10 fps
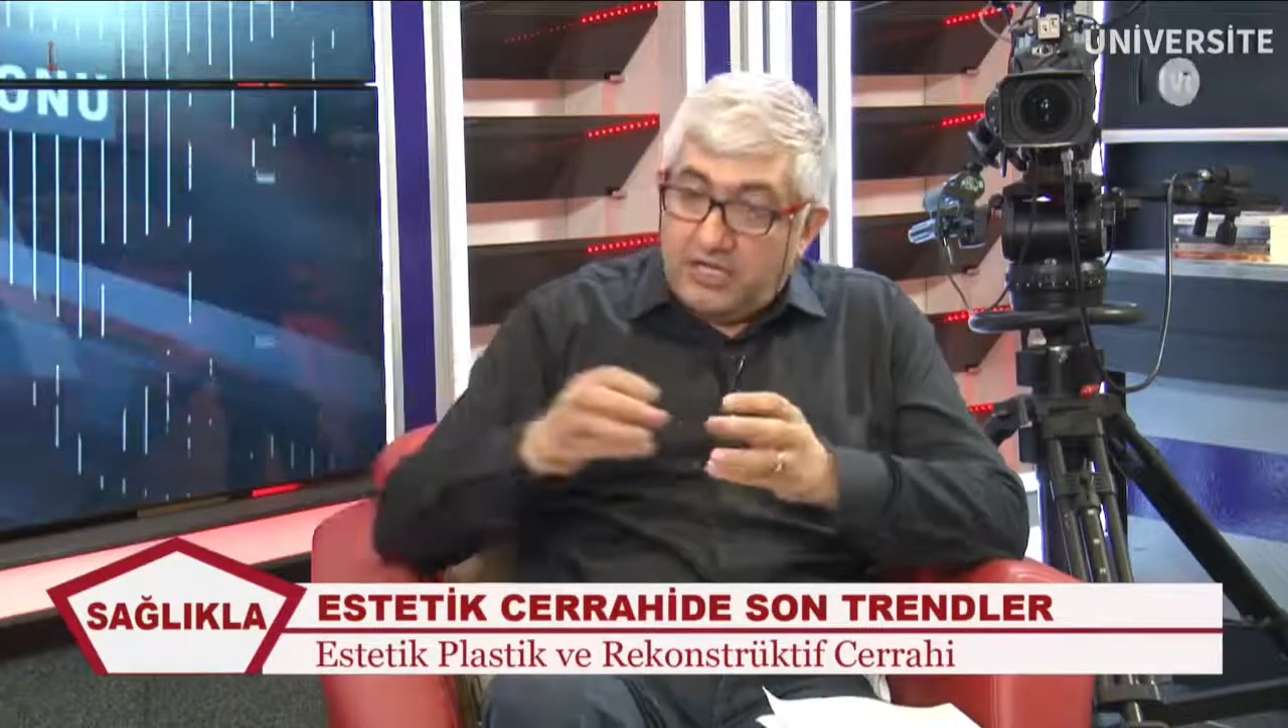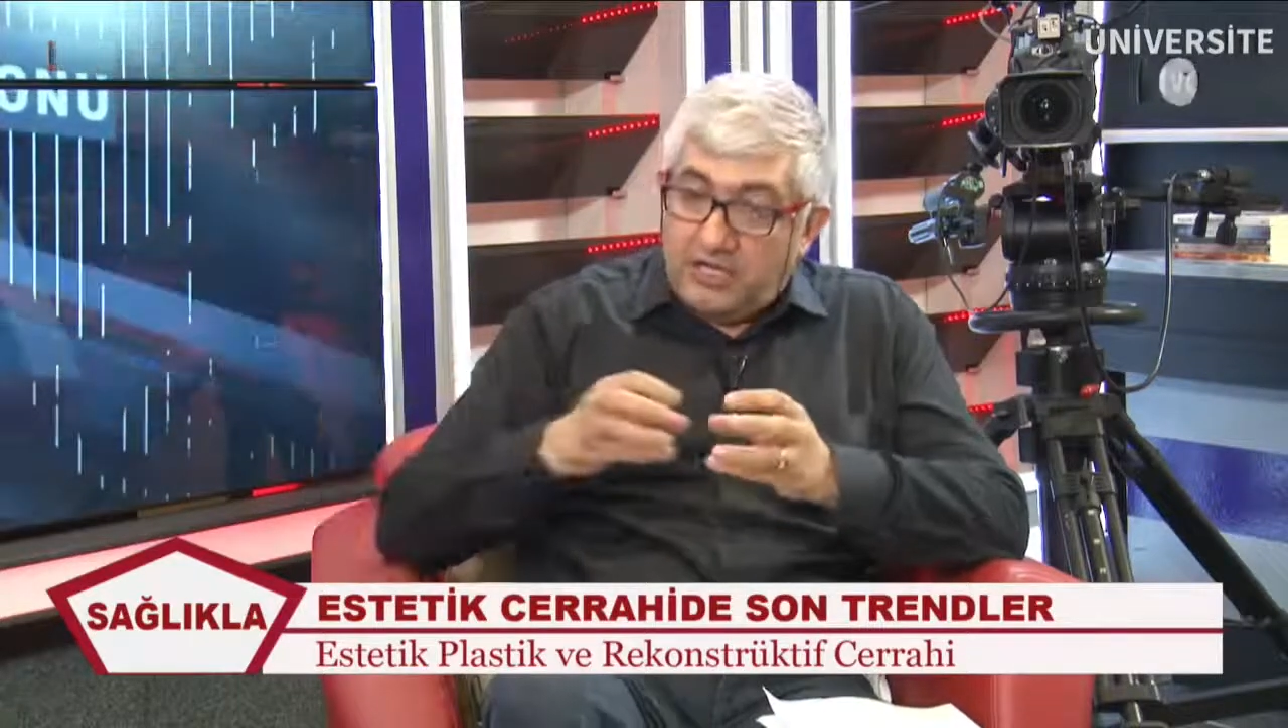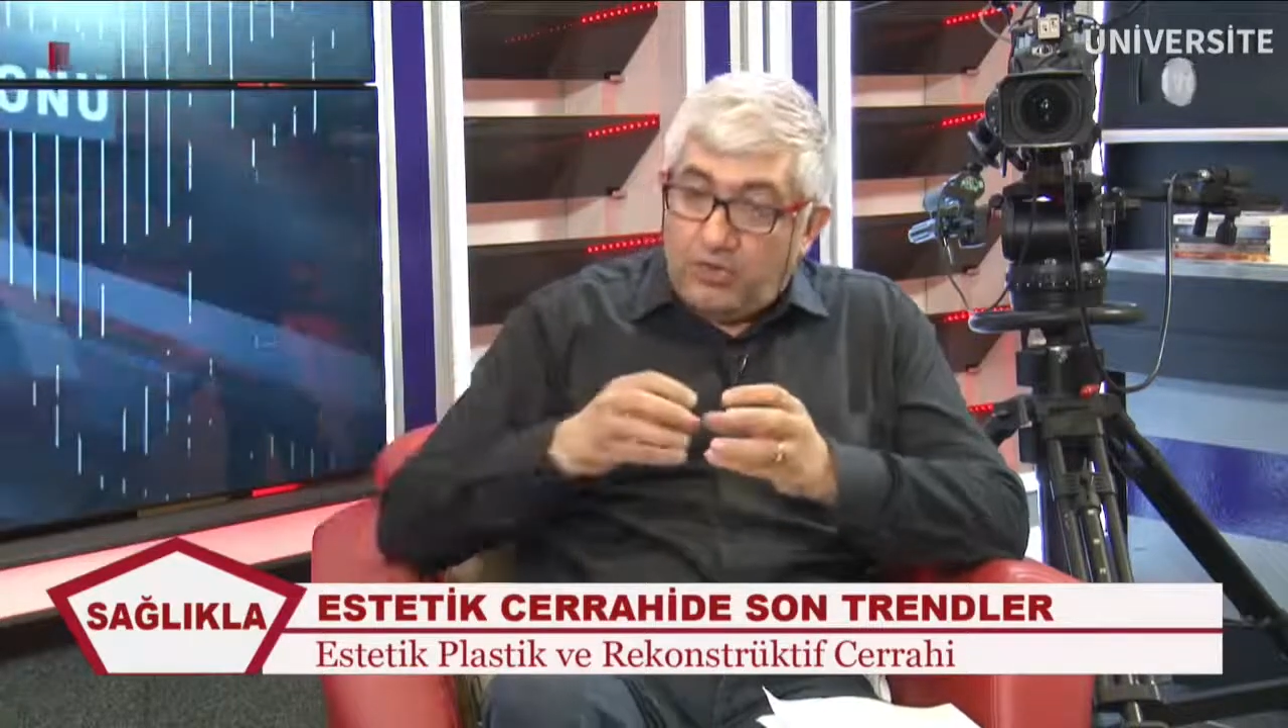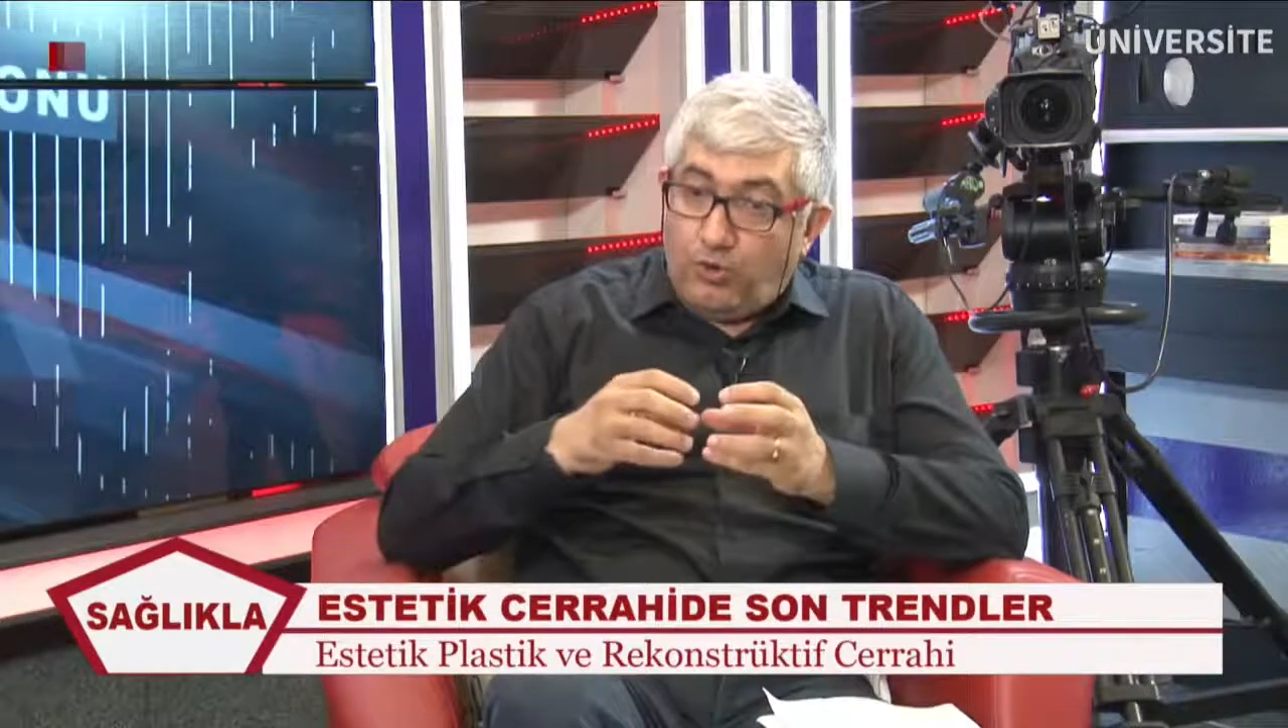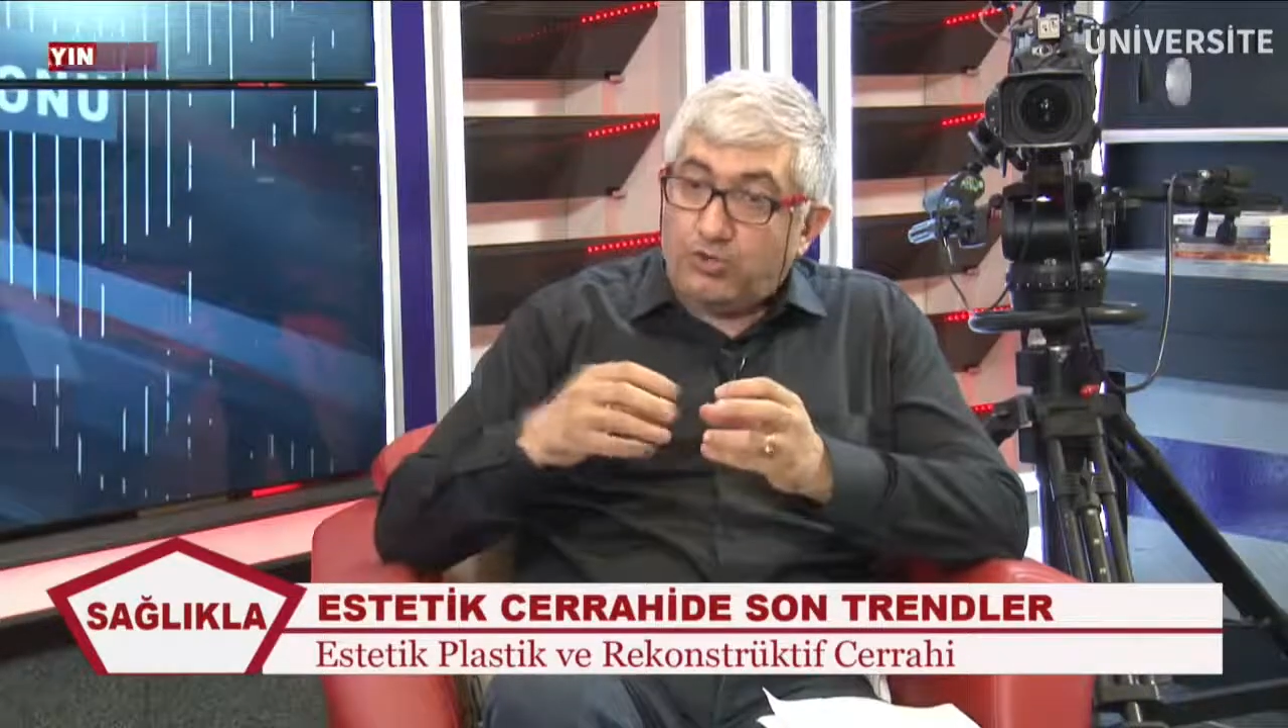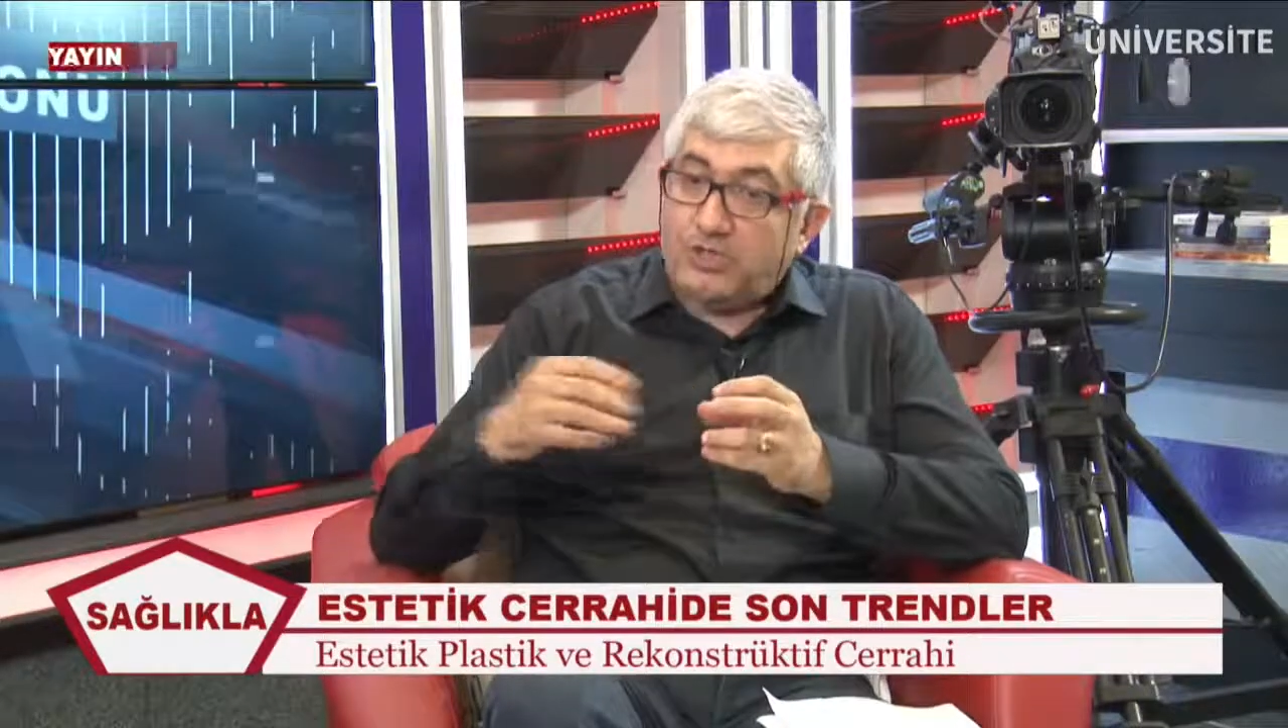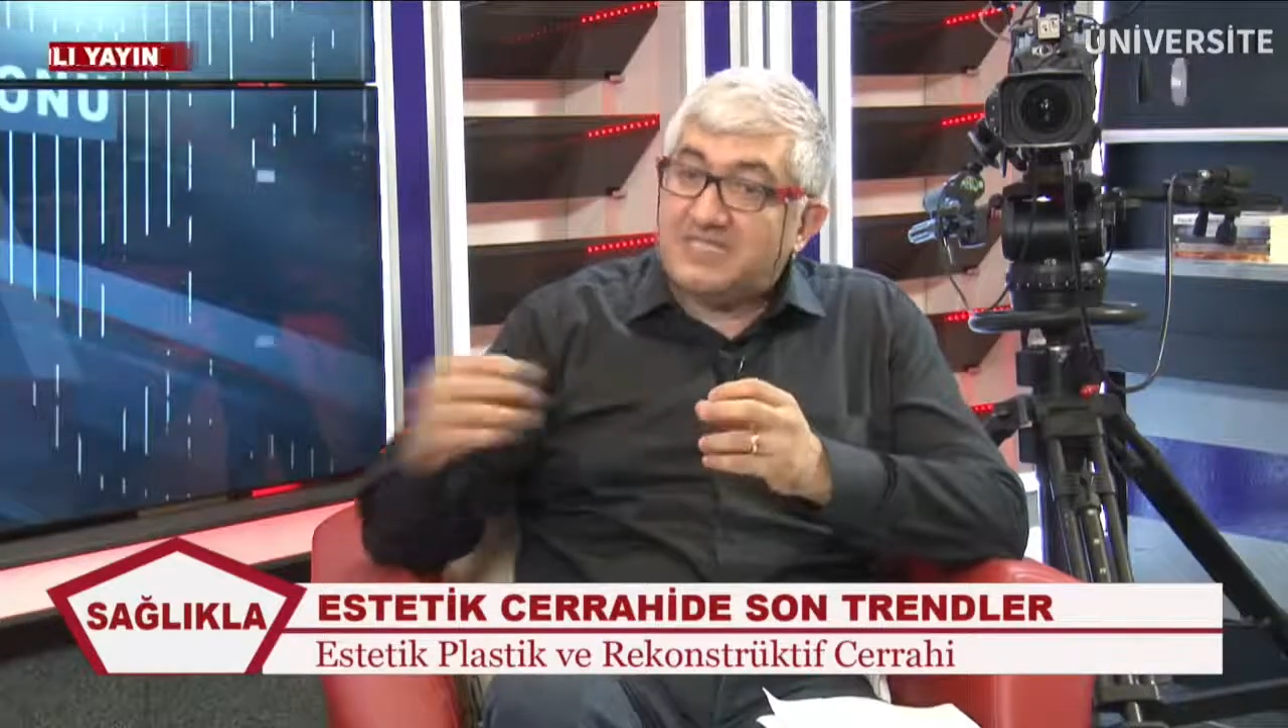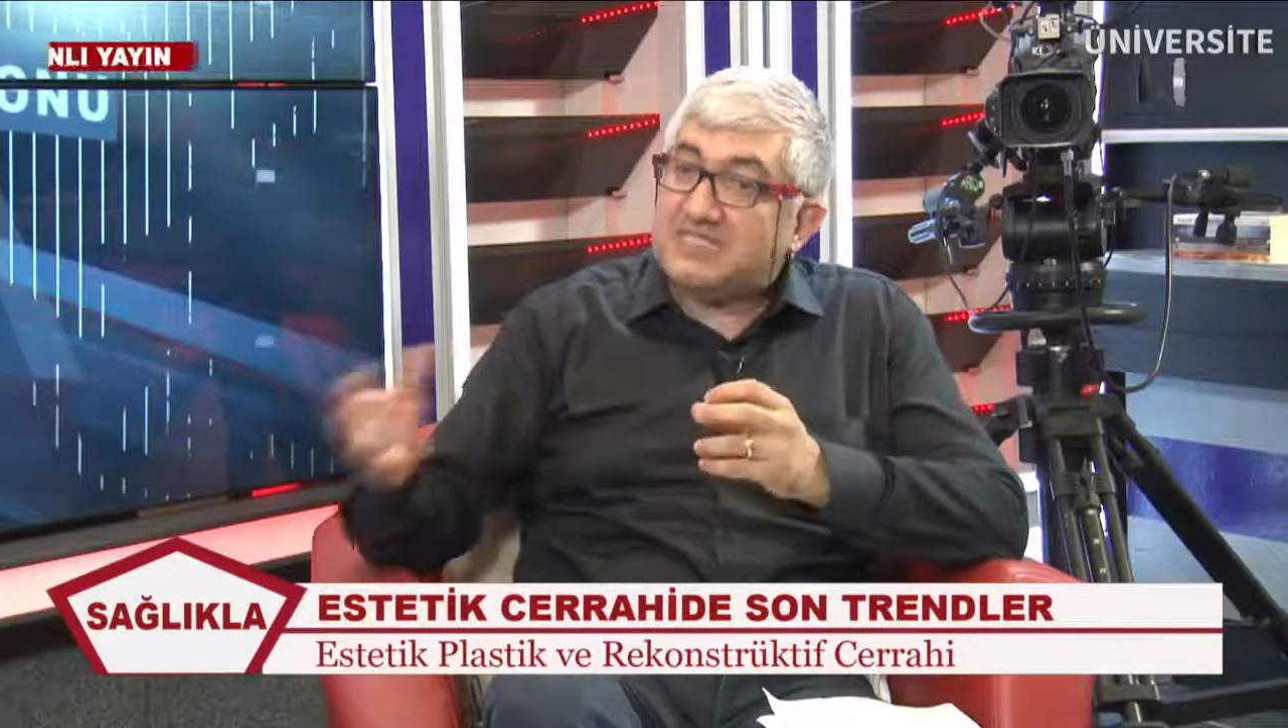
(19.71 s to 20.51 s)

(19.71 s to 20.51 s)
e, orada bir